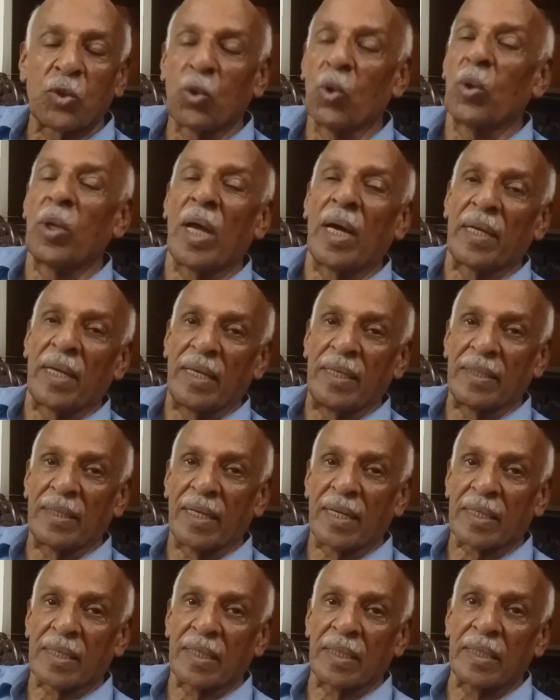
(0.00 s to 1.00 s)
तोला नहीं
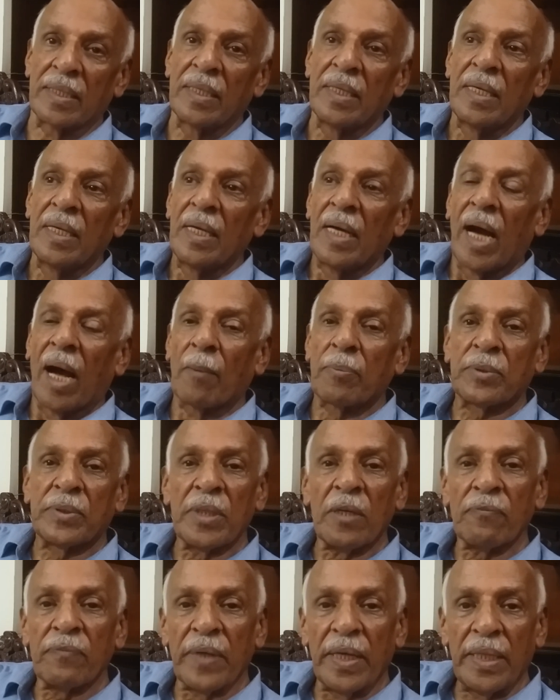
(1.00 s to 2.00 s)
करते अब
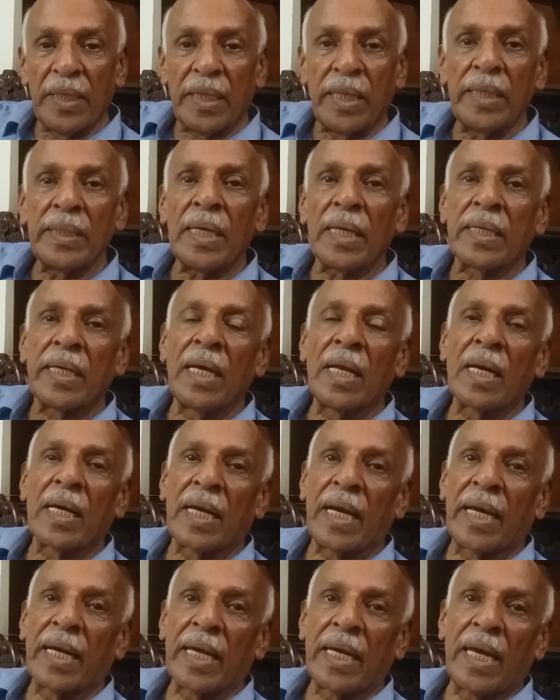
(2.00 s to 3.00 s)
सिर्फ गिनती का खेल
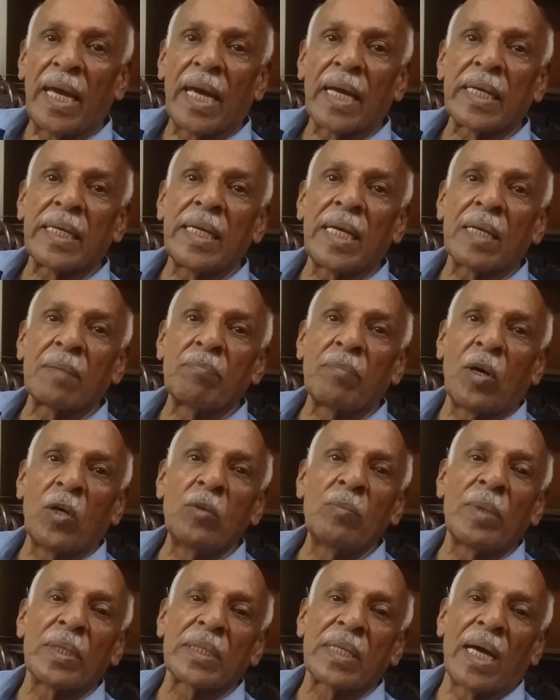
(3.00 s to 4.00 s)
रह गया है कि एक
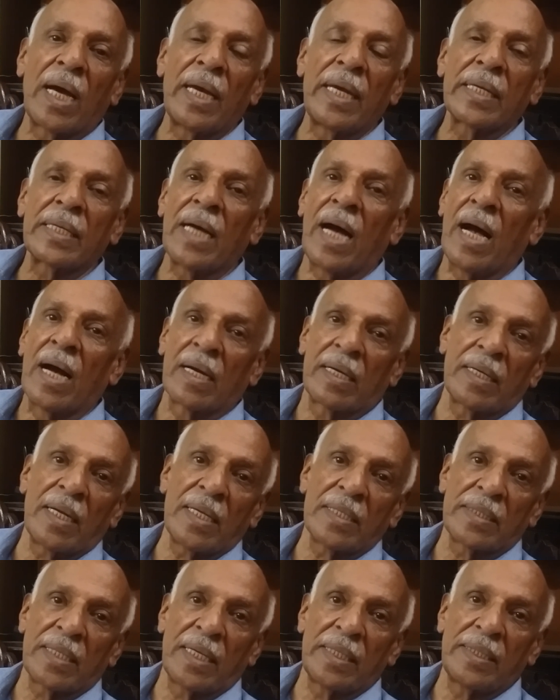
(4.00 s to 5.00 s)
बहुमत का एक आंकड़ा
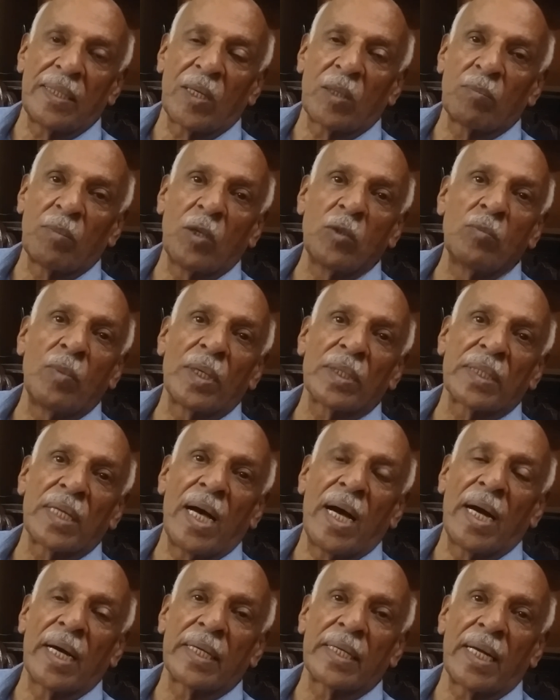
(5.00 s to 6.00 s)
चाहिए और बहुमत का
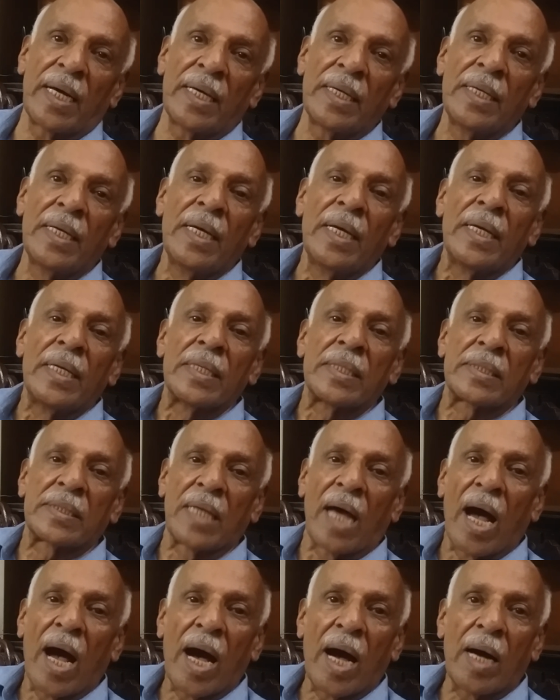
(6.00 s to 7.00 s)
आंकड़ा
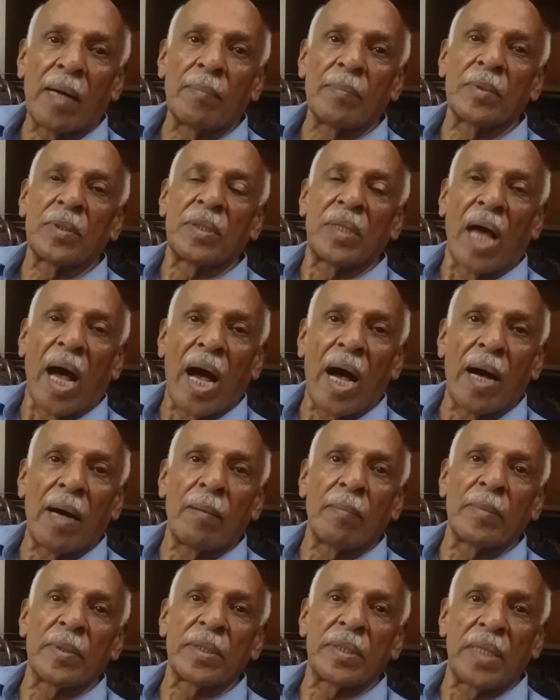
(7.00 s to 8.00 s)
साम
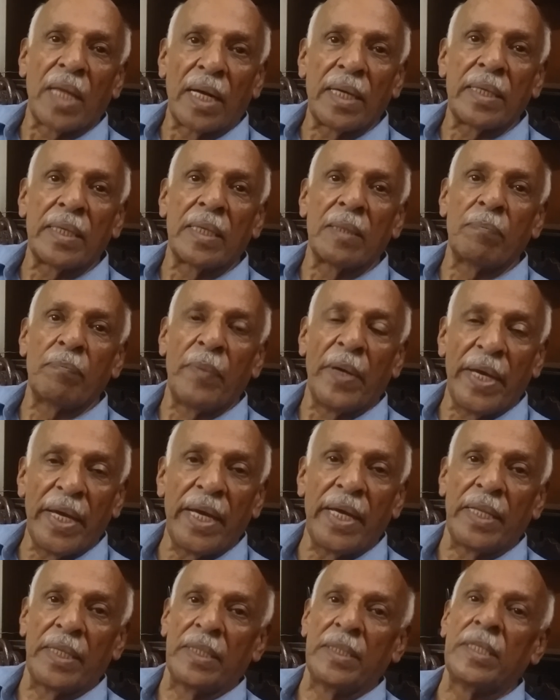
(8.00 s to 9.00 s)
दाम दंड
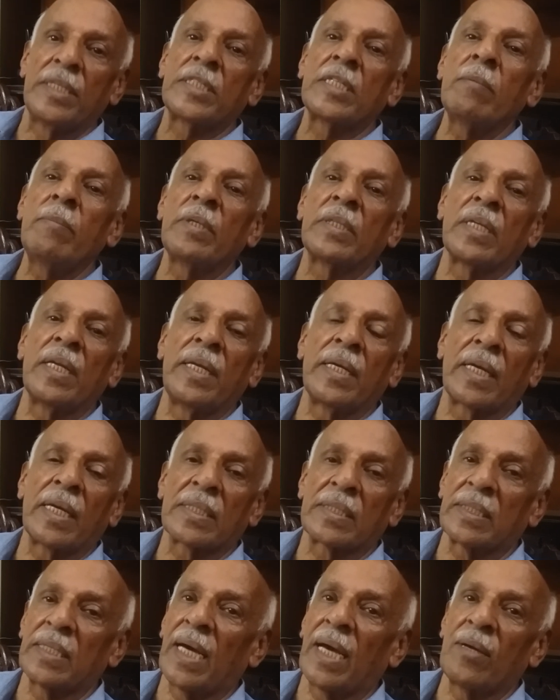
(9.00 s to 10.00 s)
भेद जिसी भी तरीके
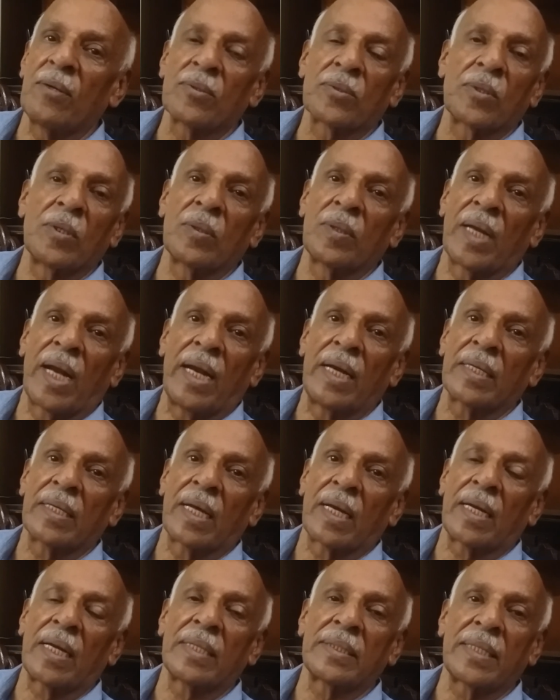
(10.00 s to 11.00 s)
से आए उसको ग्रहण
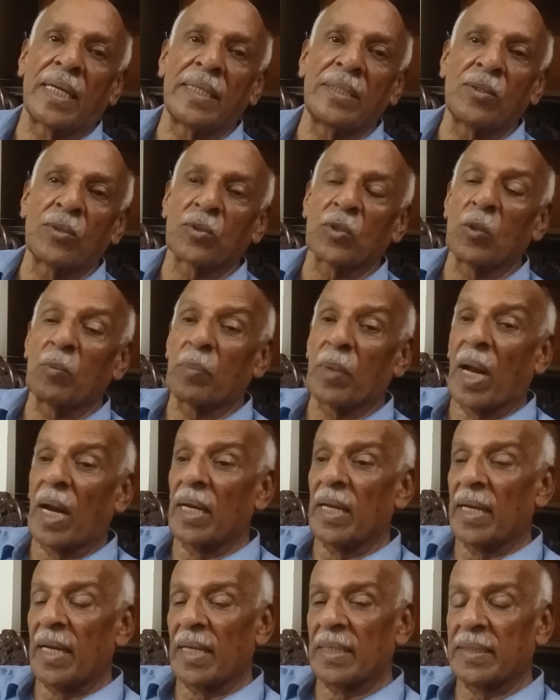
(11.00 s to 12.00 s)
करना चाहिए उसको पढ़ा
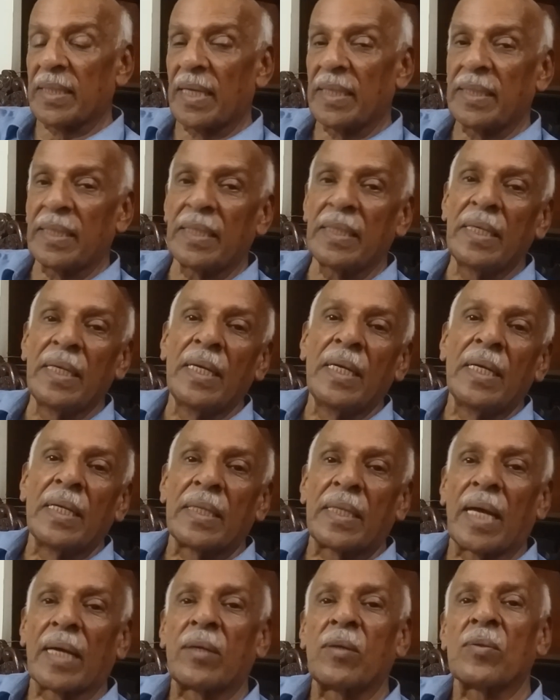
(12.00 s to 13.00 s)
लेना चाहिए
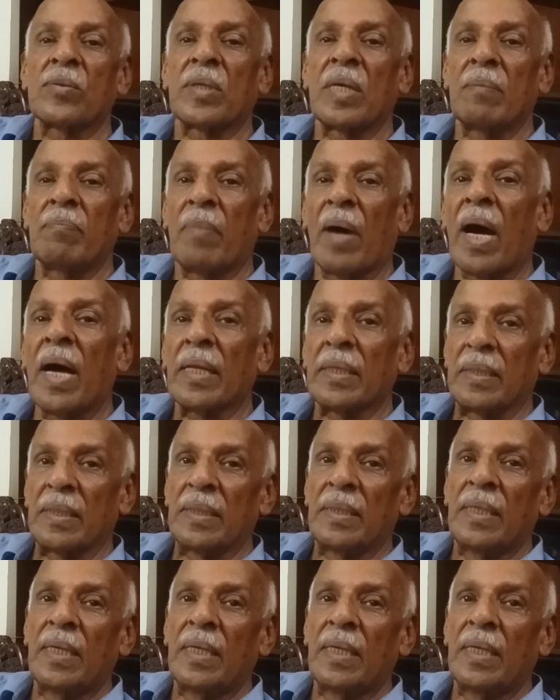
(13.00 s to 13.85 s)
ताकि उसके बाद